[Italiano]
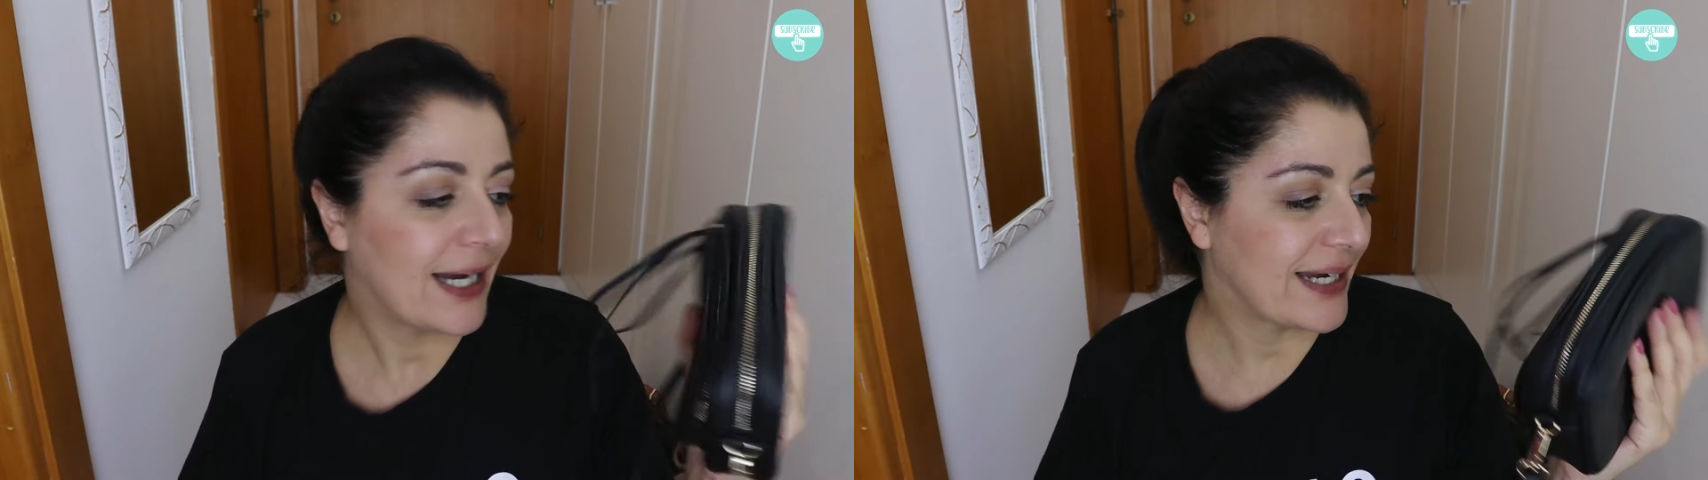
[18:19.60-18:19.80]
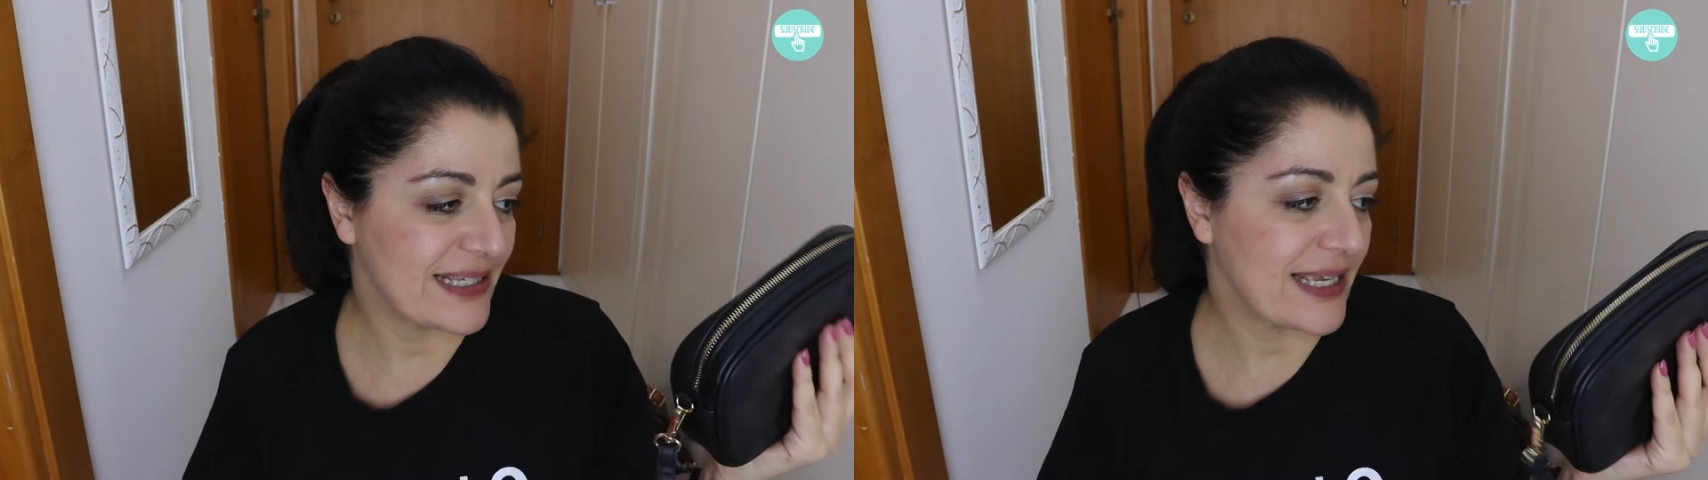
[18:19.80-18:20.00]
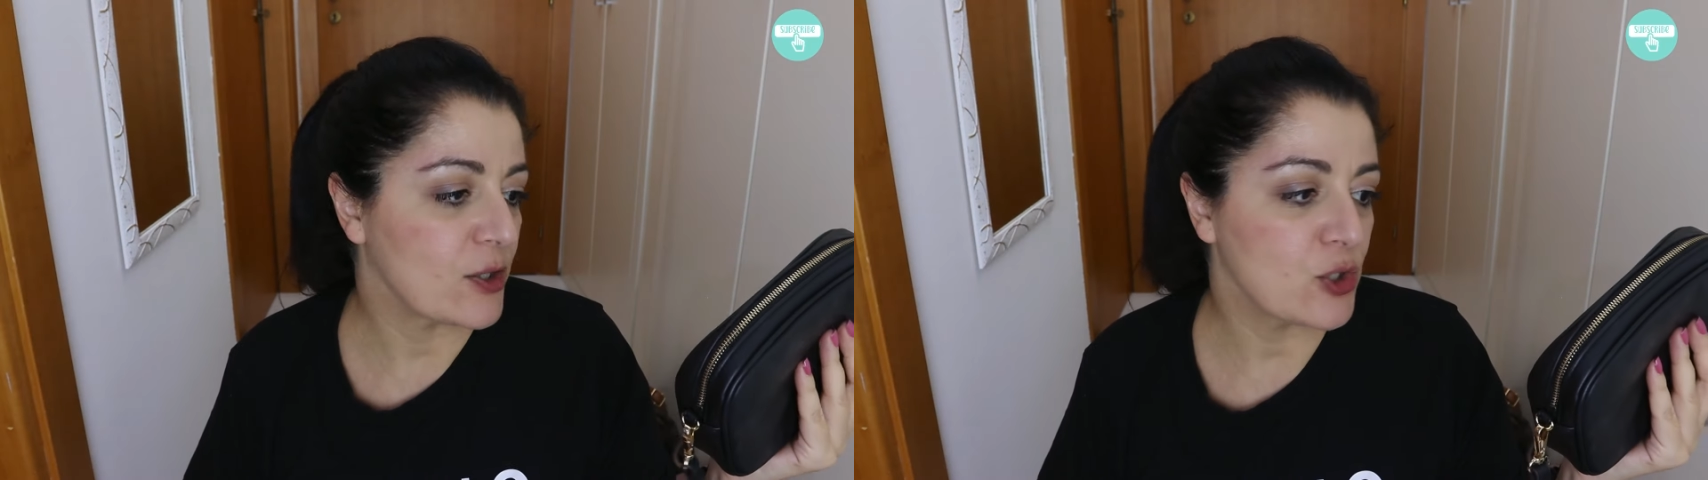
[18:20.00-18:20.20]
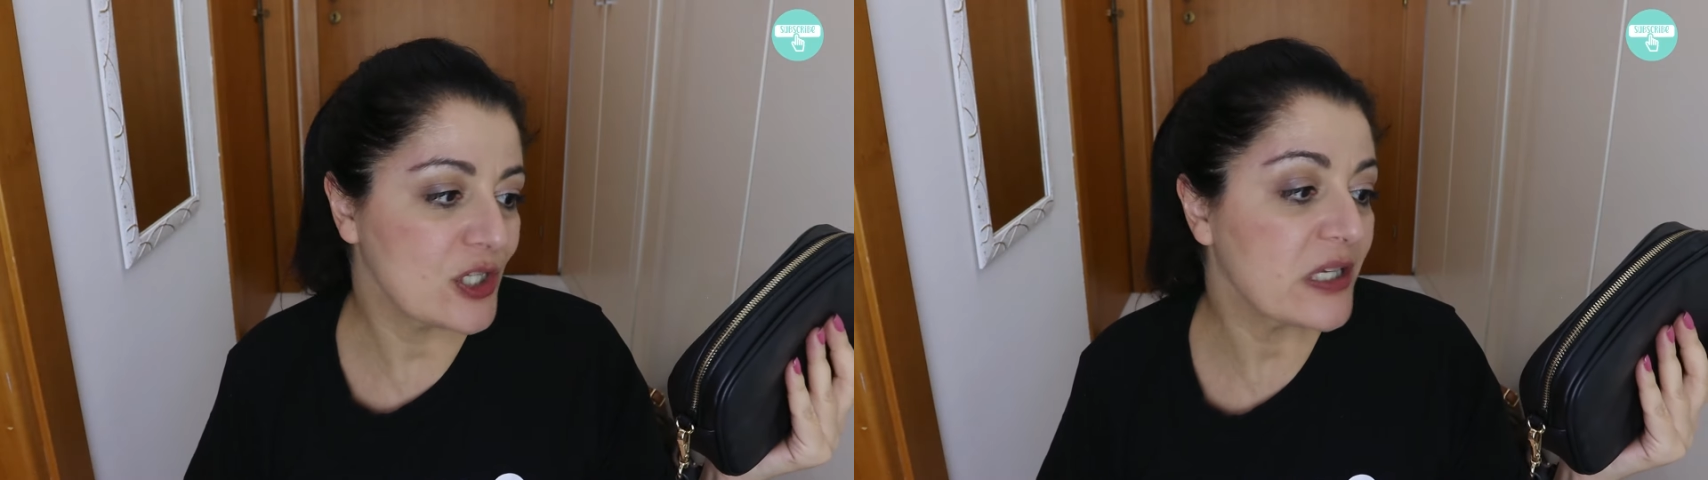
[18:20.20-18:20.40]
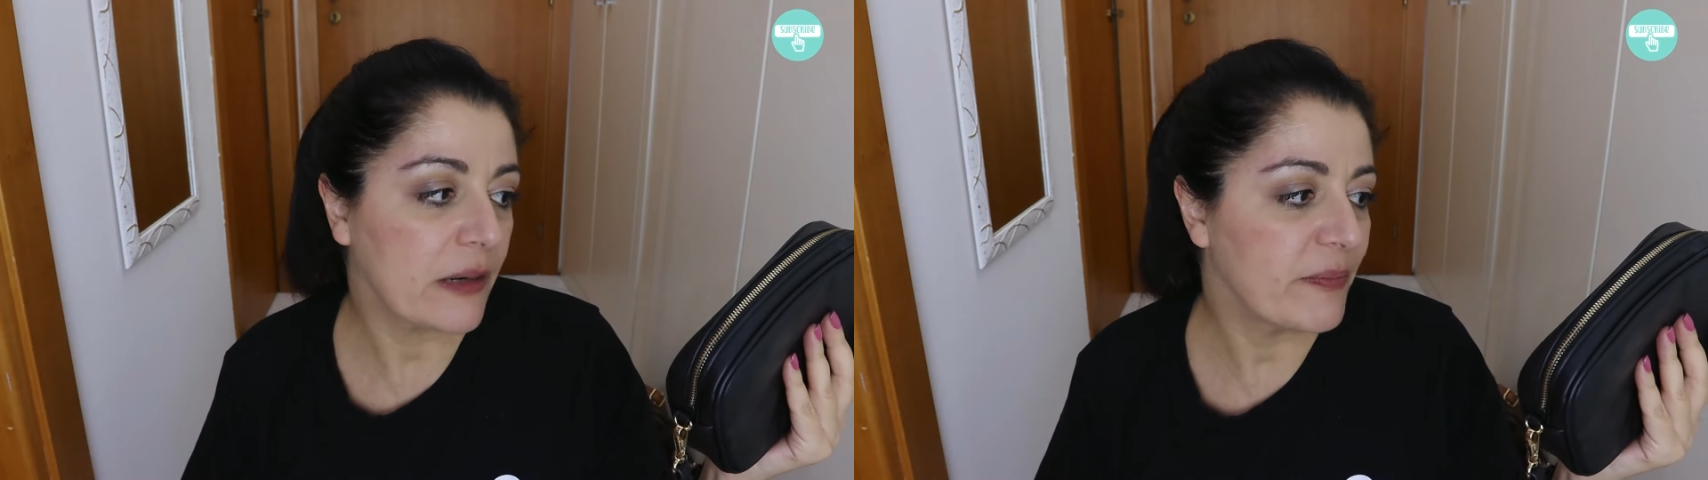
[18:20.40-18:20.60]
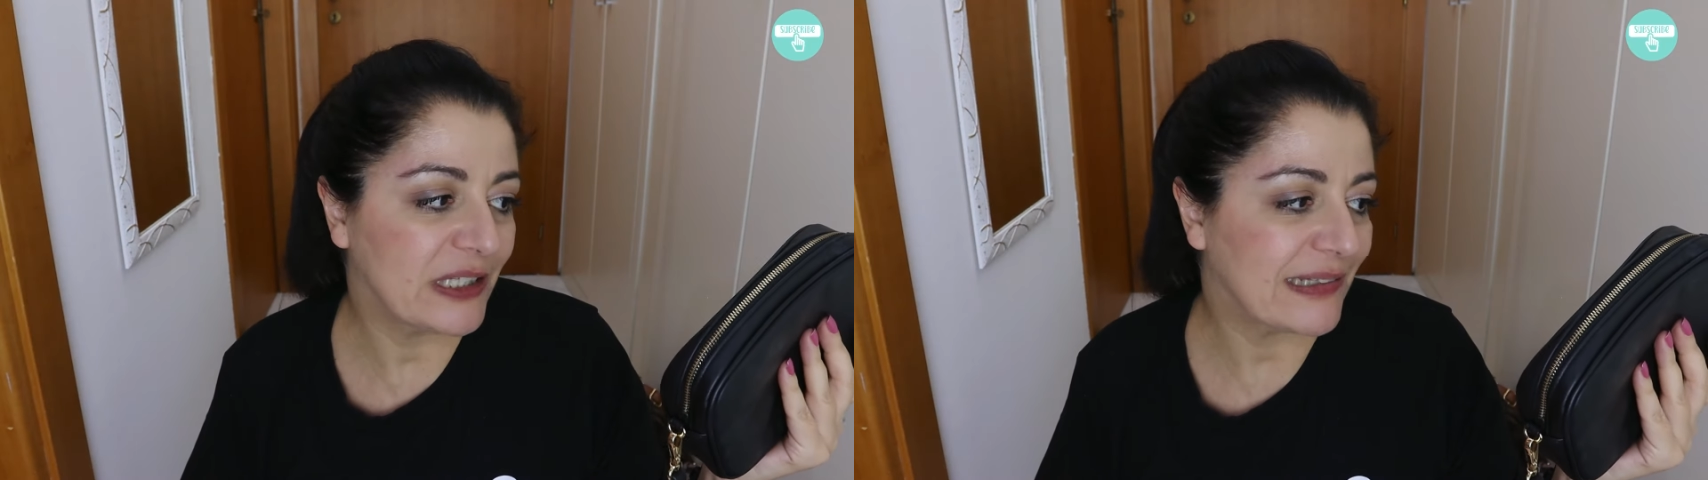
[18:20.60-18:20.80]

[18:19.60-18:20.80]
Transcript: anche se non ci sarebbe